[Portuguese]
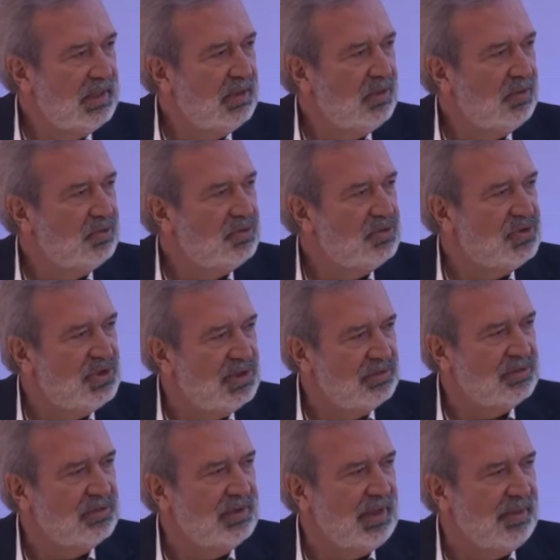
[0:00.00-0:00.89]
o
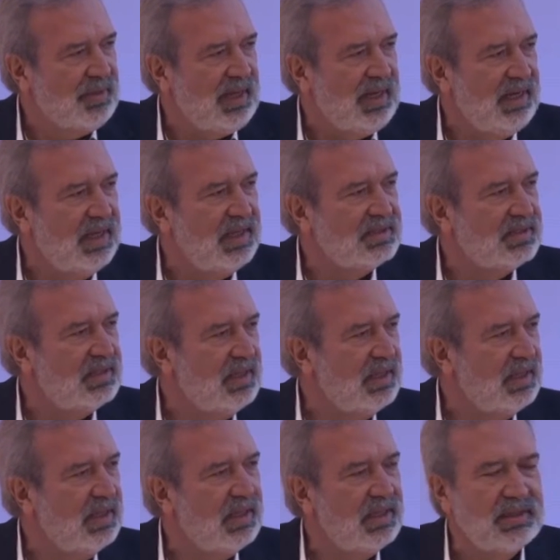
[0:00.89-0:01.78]
título da palestra
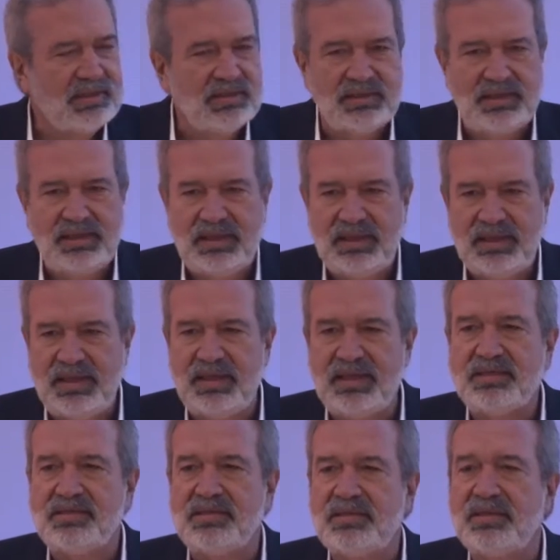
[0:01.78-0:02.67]
era
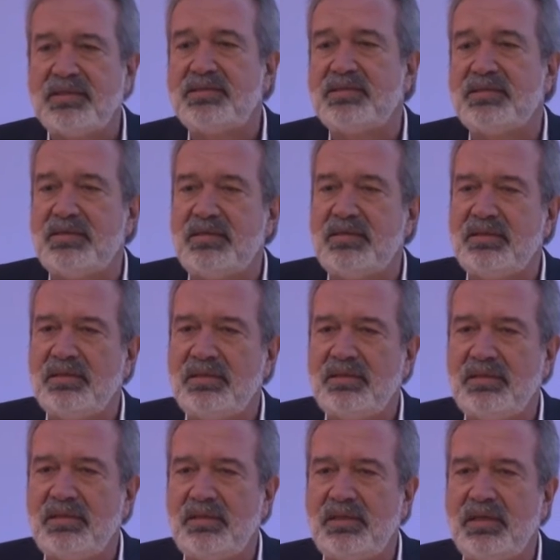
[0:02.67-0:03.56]
Êxtase
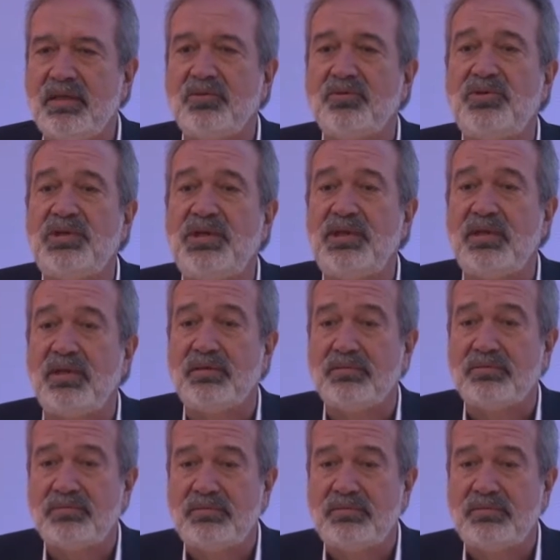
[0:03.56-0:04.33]
e Agonia,